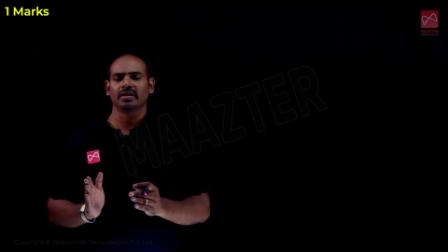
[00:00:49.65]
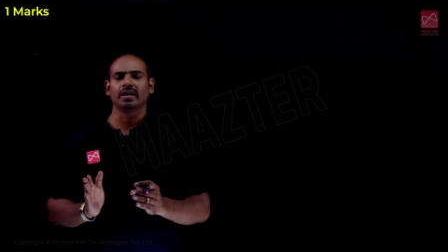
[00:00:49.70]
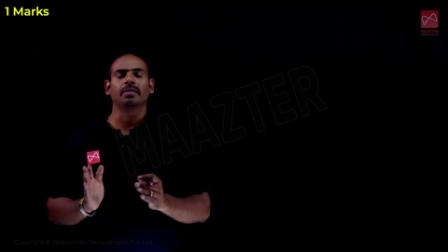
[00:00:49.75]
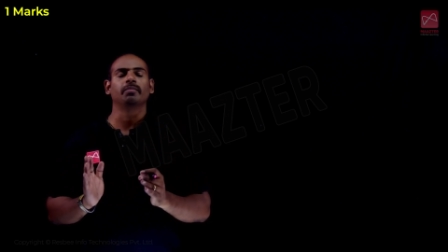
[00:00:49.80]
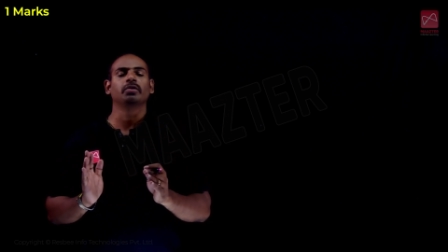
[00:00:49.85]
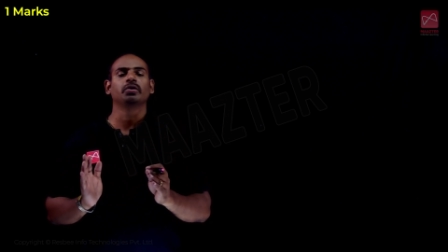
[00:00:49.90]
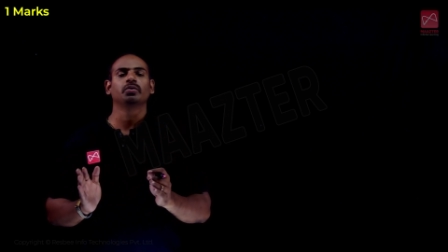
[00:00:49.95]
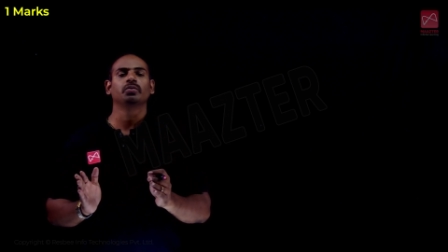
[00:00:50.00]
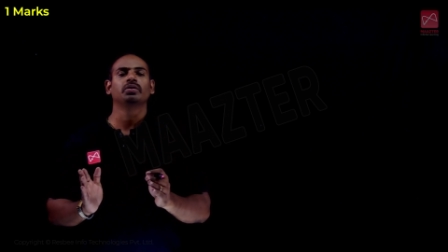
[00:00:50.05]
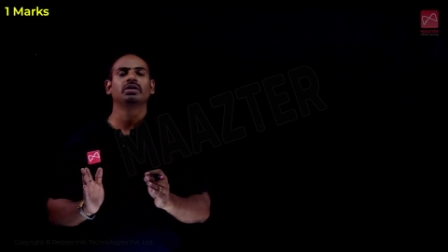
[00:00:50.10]

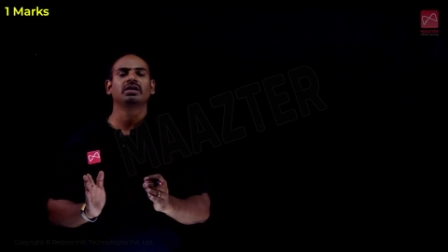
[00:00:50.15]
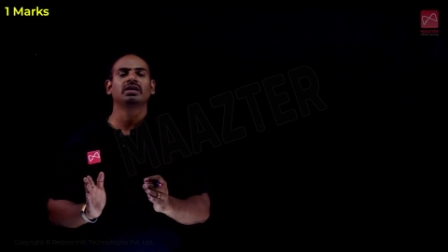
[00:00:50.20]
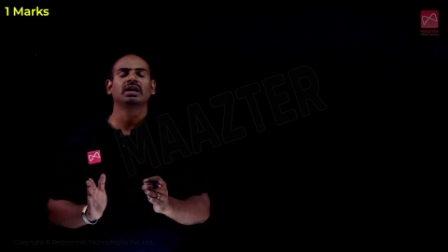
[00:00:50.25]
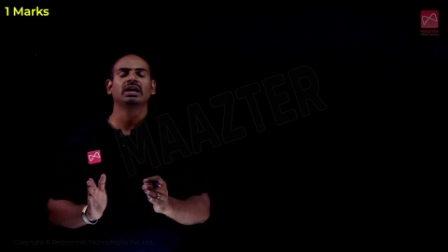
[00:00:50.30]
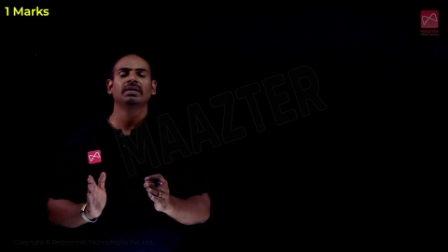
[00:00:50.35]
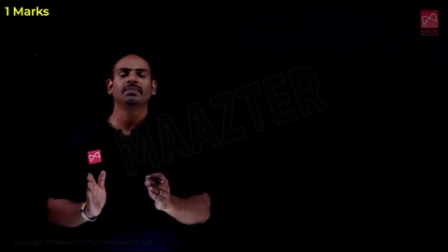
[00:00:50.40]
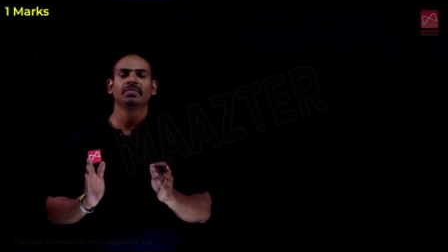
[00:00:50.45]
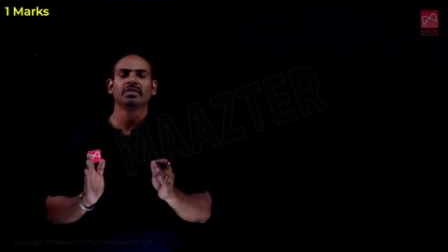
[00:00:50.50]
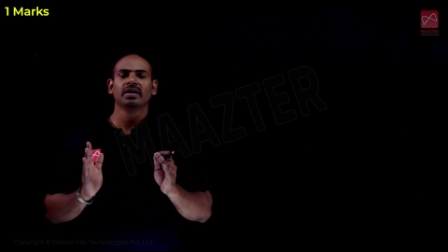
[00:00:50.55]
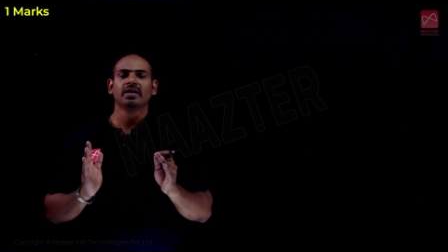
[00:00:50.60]
நம்ம
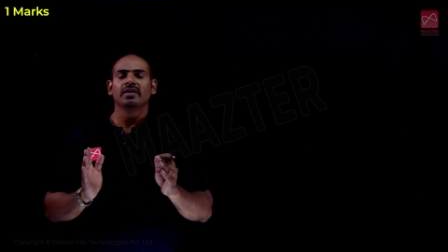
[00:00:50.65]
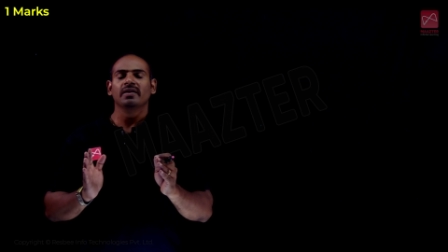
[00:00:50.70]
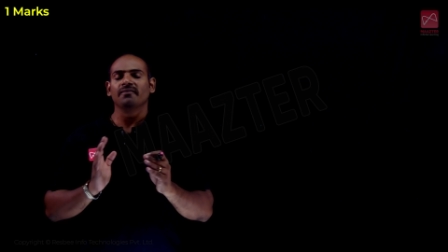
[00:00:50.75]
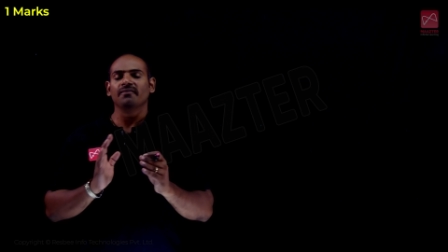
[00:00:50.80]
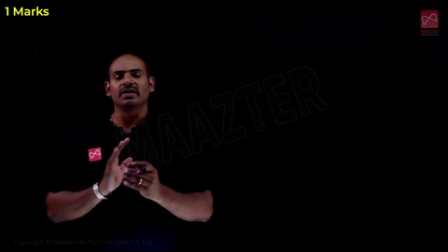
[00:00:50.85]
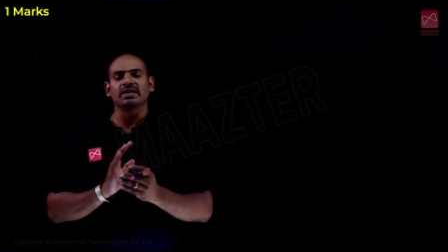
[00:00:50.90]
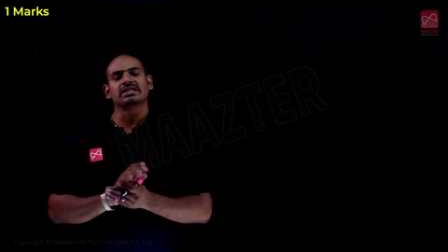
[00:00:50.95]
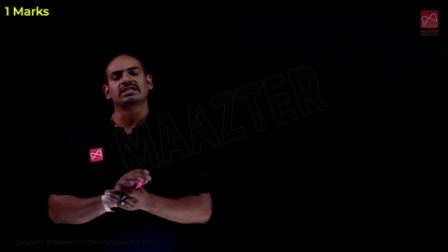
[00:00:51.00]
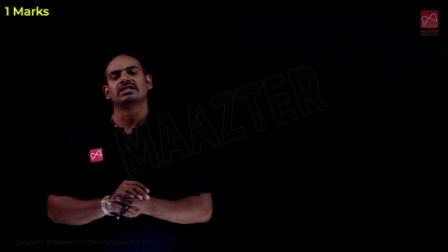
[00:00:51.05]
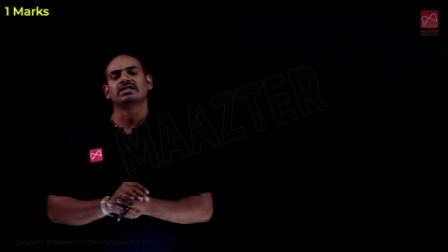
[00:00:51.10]
யூனிட்டில்
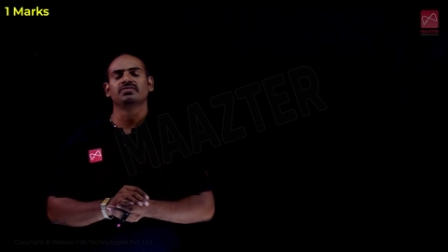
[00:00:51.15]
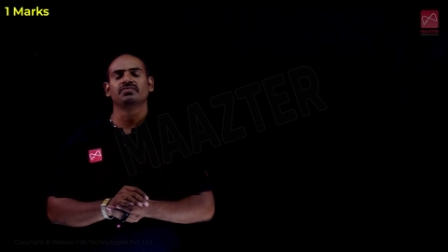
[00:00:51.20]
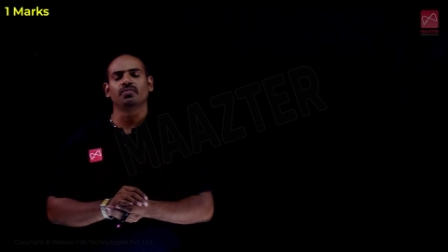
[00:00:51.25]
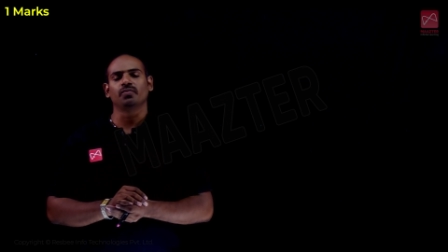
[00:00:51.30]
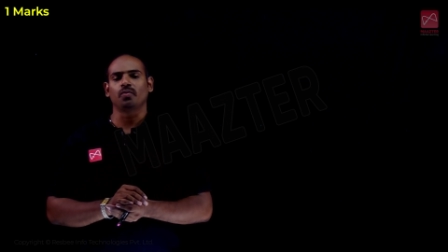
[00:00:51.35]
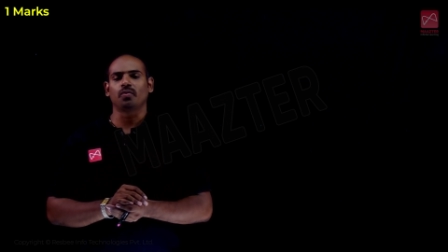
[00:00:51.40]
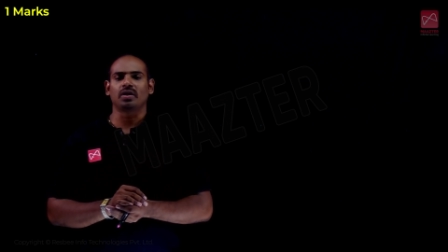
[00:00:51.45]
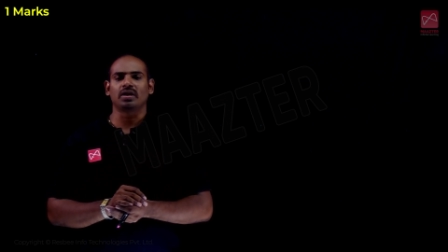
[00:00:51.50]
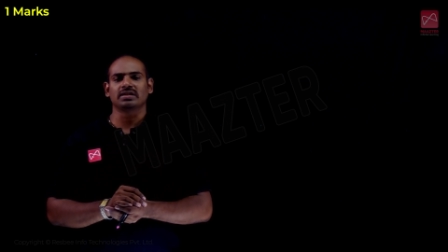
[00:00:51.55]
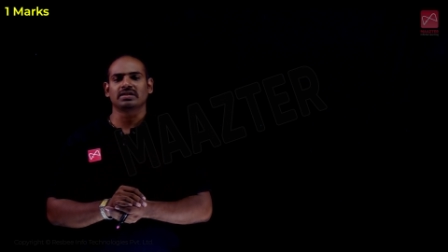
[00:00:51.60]
ஃபஸ்ட்டு
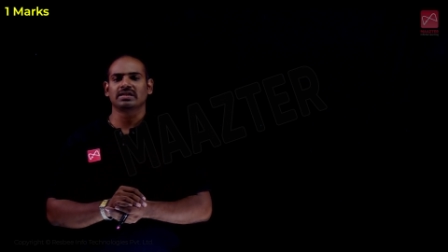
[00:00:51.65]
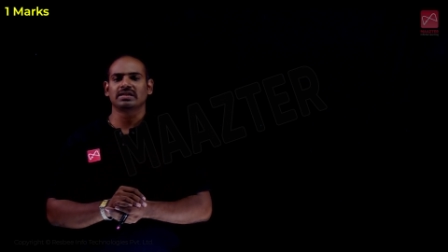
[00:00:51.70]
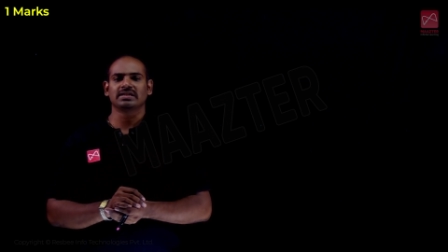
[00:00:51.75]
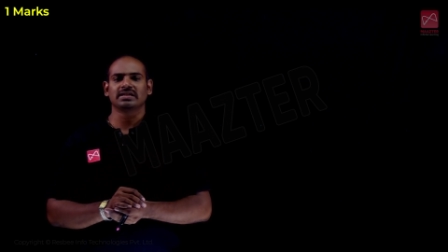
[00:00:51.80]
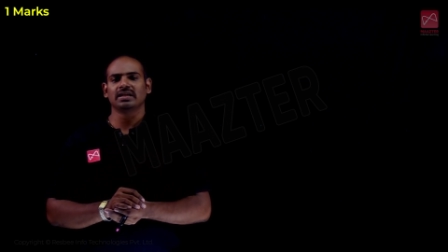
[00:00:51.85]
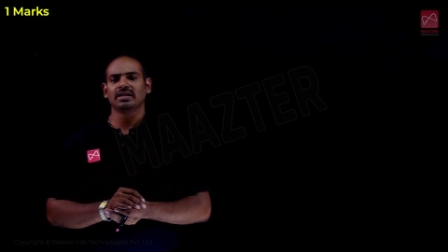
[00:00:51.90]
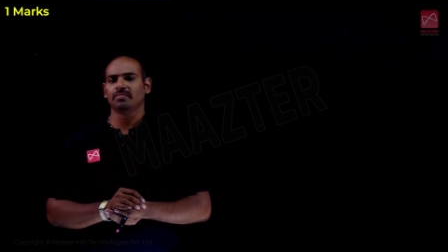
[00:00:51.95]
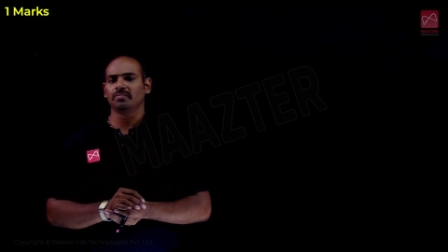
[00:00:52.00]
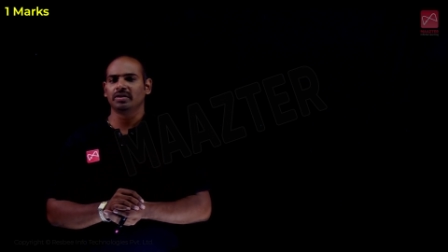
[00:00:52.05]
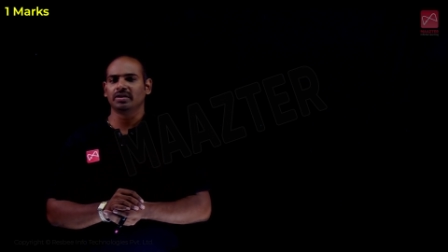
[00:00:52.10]
ஃபோர்
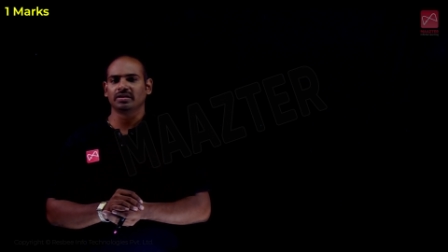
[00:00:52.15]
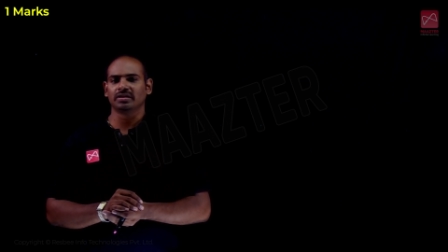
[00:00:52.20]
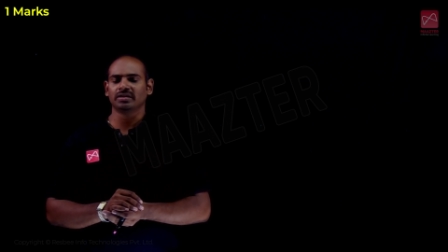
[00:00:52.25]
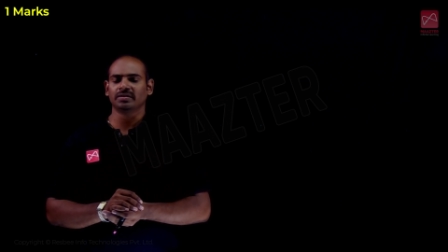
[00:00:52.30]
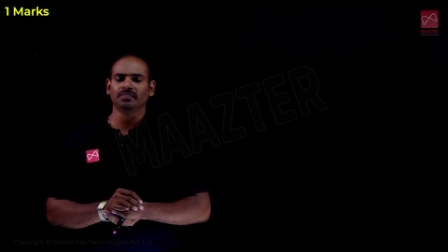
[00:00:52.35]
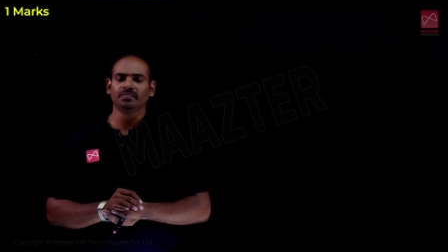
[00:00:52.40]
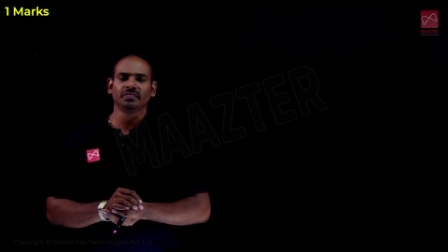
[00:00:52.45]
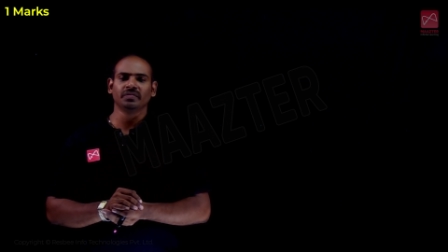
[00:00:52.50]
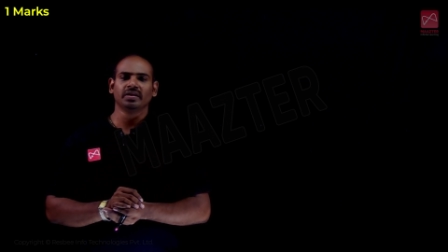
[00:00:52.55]
லெசன்ஸை நம்மளுக்கு